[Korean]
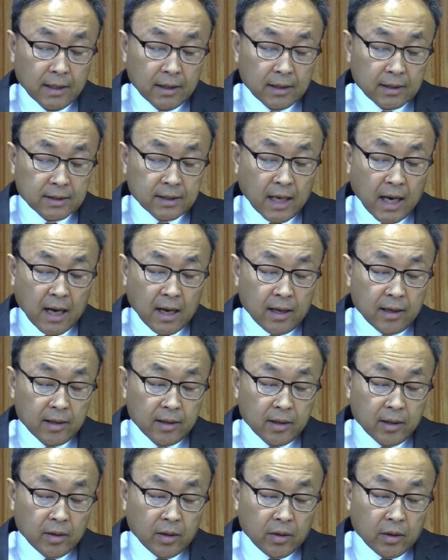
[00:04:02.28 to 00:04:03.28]
자
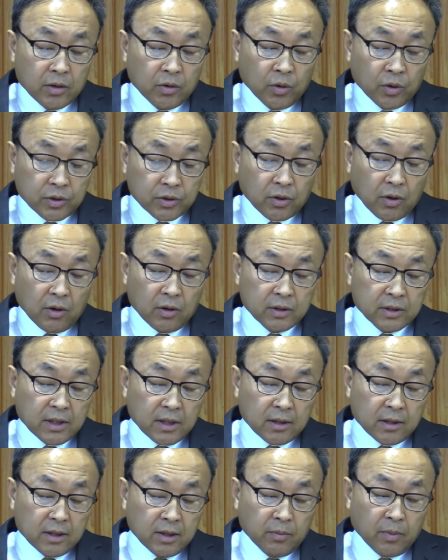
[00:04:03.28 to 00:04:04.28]
여기서 이제
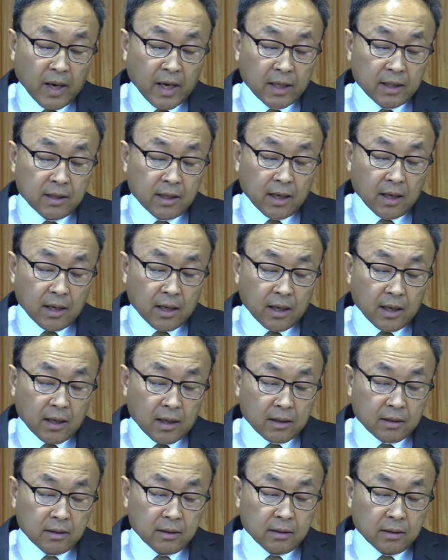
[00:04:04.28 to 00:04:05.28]

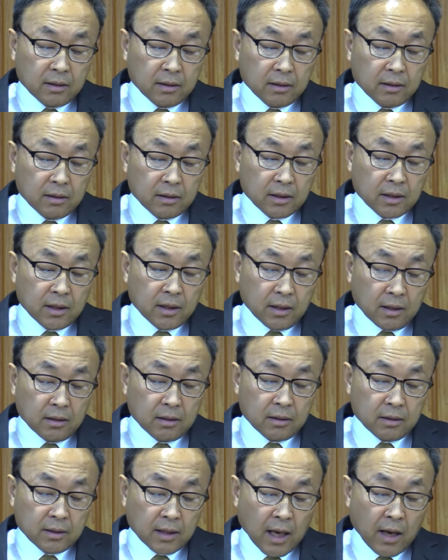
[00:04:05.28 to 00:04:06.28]
이방인들에게 그
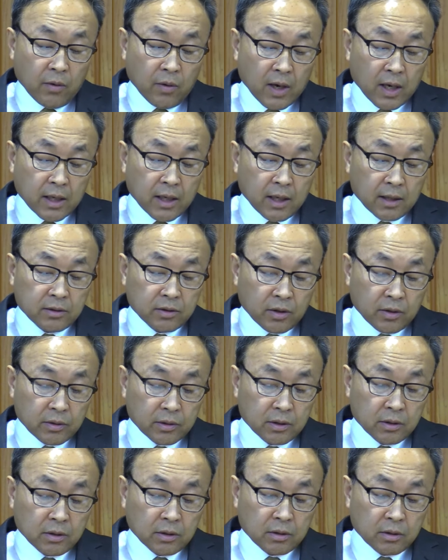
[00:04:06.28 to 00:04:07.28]
키를 사용하게 하죠.
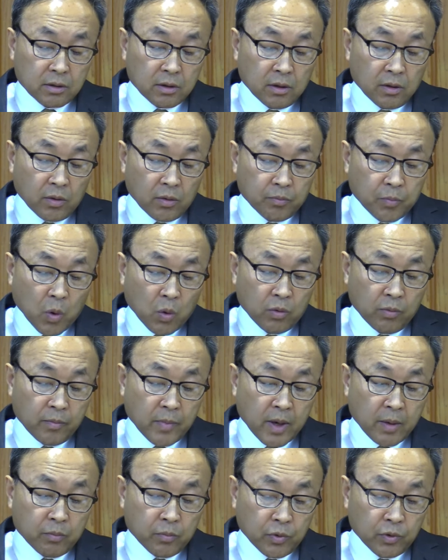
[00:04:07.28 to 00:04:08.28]
즉 어,
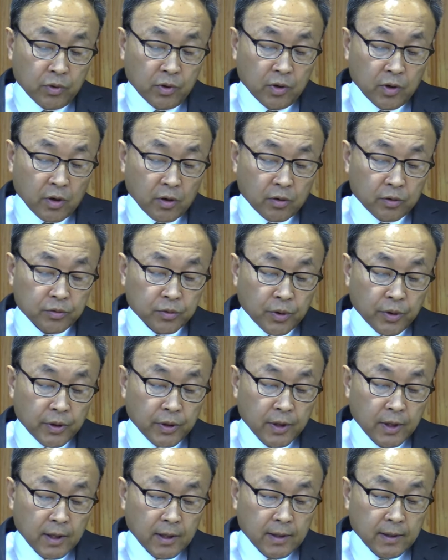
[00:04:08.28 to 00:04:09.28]
복음의 문을 열어줘요.
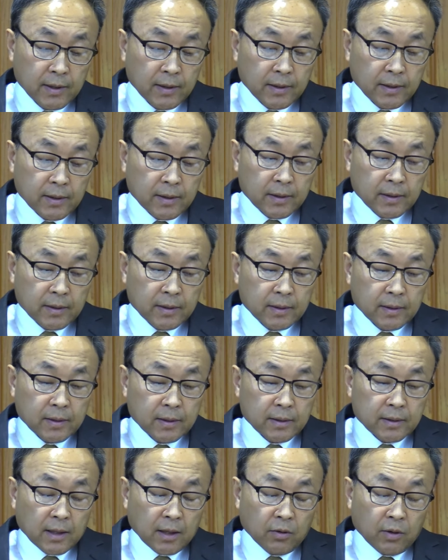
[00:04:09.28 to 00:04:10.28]

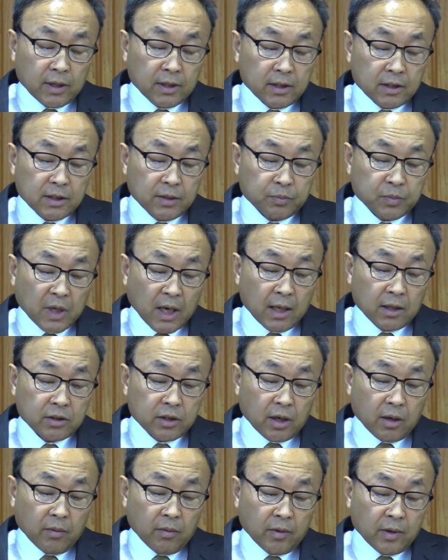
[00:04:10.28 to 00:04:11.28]
사도행전 10장
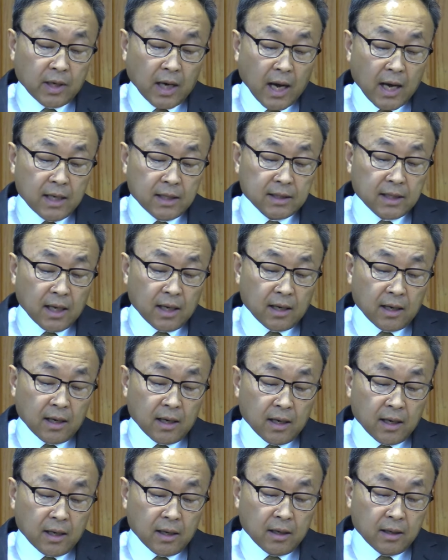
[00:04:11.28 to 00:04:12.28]
1절에 보면
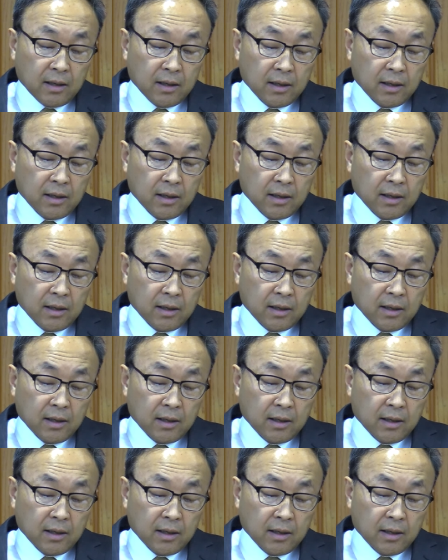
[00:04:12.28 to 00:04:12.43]
카이사라의